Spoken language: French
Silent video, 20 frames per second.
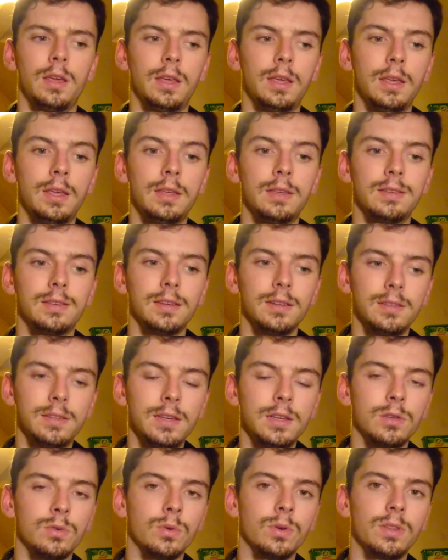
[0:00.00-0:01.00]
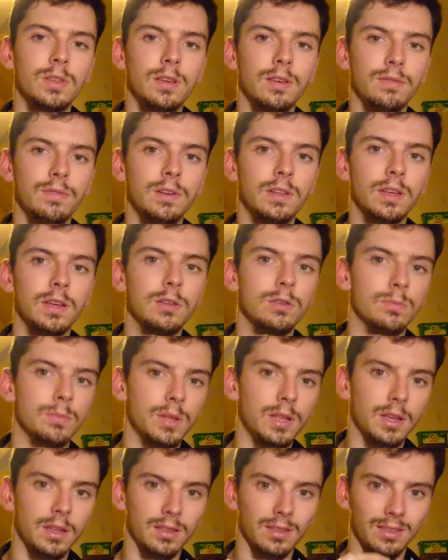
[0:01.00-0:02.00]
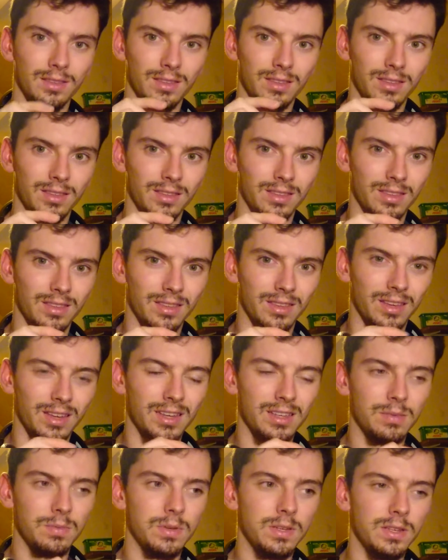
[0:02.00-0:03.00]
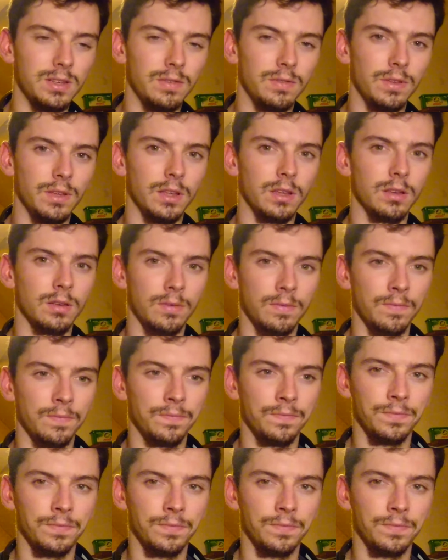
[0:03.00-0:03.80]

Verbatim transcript: Et celles-ci, elles ont été infiltrées d'une manière très spécifique.